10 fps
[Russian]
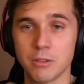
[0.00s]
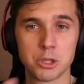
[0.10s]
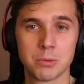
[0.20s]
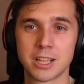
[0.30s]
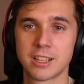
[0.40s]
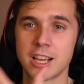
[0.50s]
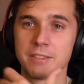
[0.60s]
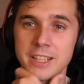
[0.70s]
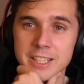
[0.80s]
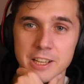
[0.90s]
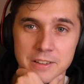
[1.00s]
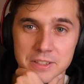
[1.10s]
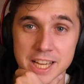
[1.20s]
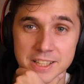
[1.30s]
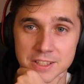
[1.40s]
В общем, как-то так выглядели
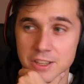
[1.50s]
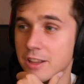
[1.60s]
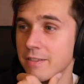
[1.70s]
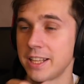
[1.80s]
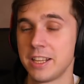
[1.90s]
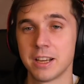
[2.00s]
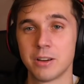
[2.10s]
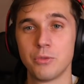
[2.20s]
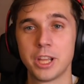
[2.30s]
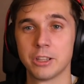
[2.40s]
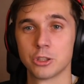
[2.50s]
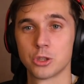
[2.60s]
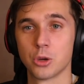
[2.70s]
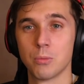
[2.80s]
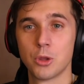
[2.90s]
все эти соревнования. Я уверен,
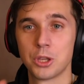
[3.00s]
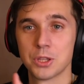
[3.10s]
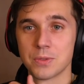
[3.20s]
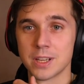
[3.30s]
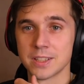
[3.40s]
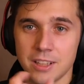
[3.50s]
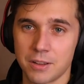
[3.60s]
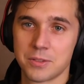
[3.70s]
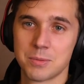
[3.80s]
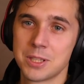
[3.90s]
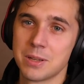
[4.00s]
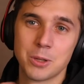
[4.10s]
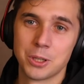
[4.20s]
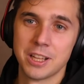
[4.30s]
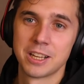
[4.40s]
что многие из вас, а, в смысле
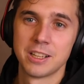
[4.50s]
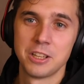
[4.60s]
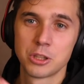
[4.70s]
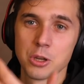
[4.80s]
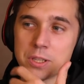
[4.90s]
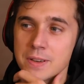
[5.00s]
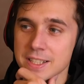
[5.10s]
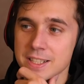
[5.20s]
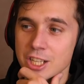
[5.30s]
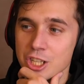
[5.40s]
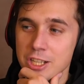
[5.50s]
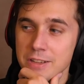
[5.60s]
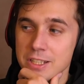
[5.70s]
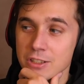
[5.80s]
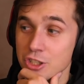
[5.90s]
многие, наверное, никто из вас даже и не
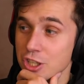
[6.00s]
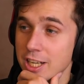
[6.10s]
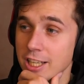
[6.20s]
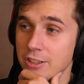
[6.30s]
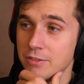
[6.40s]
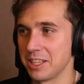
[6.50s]
видел этих кадров.